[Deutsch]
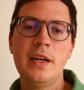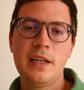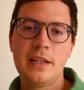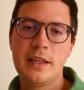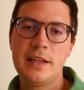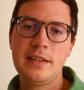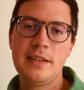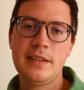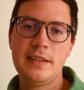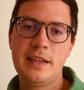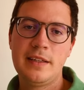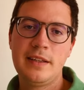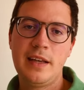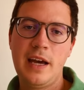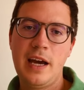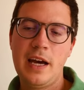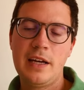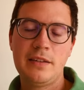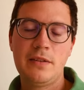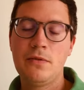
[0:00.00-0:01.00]
Das ist das
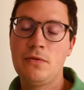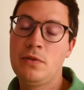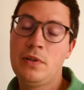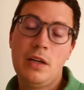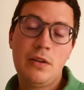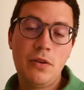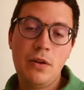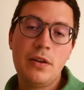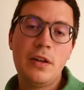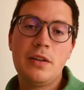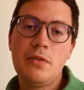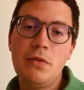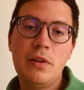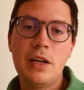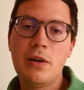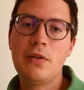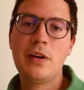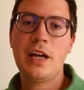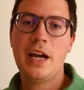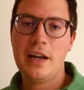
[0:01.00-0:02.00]
Erste. Und ihr könnt natürlich
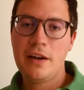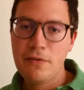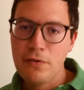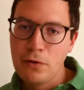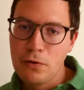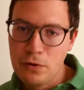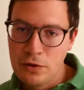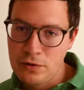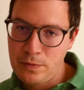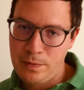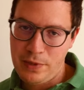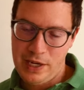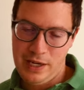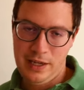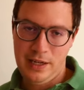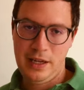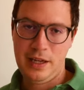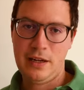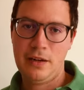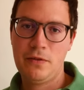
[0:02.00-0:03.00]
auch gerne für uns beten
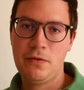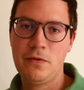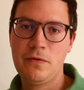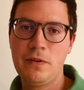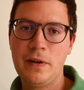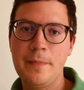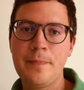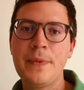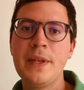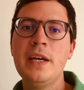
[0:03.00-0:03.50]
hier in Hannover.